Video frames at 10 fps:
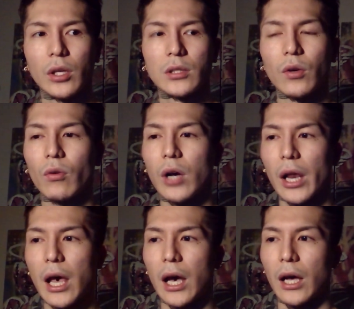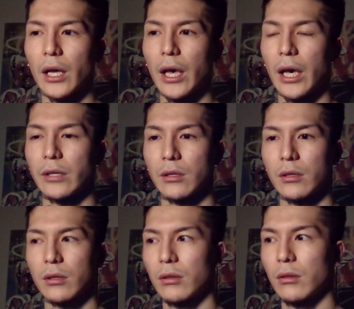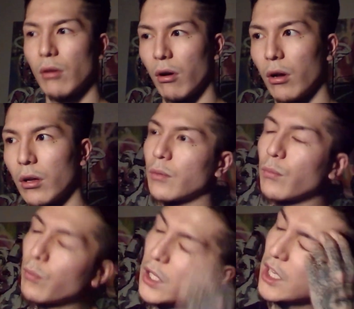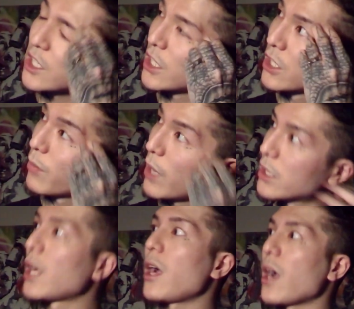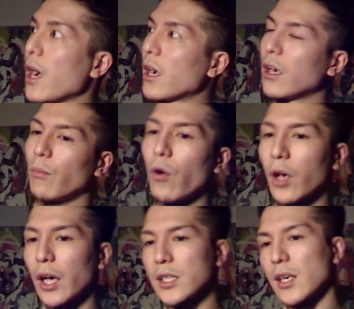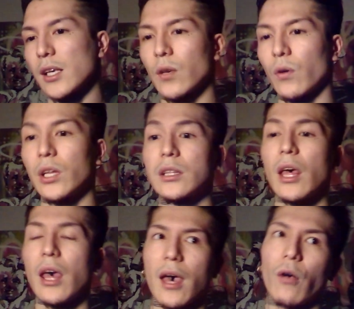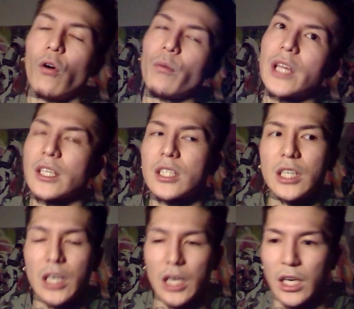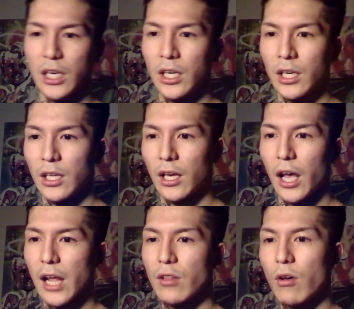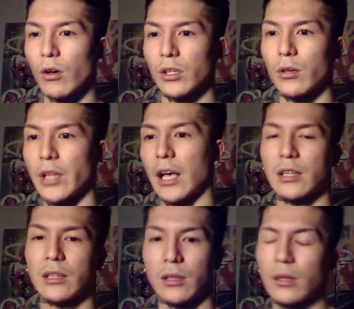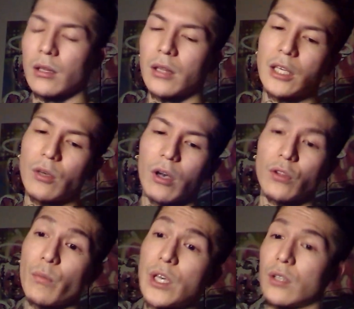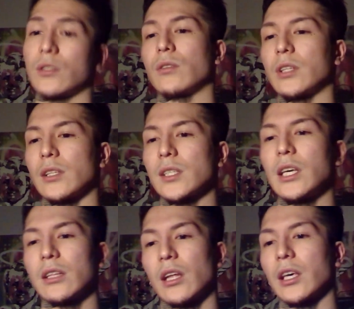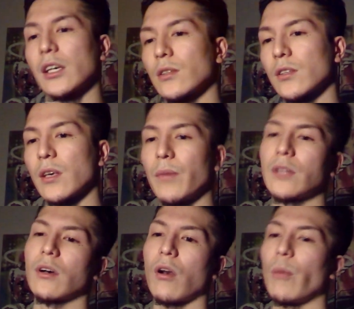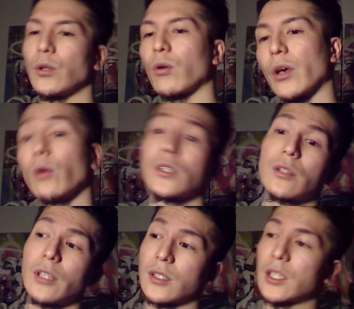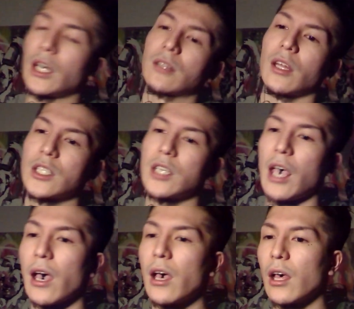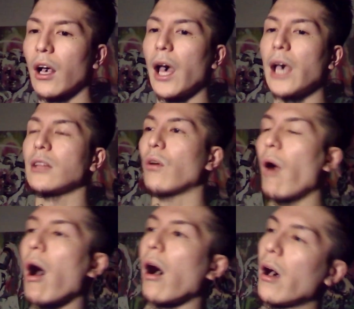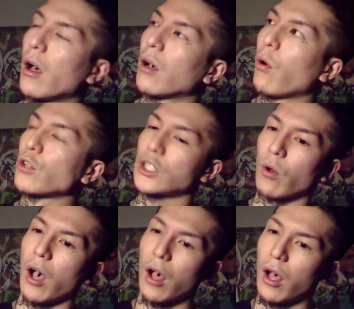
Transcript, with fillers: そこから、えー、っと、店閉めて、もう一回清掃入れて、ゴミ出し、からの、こうなんか、代表から飲み行くぞって言われたら付き合ったり、キャッチの先輩とかからお前どっか行こうぜって言われたら付き合ったりして、帰るのは5時とか。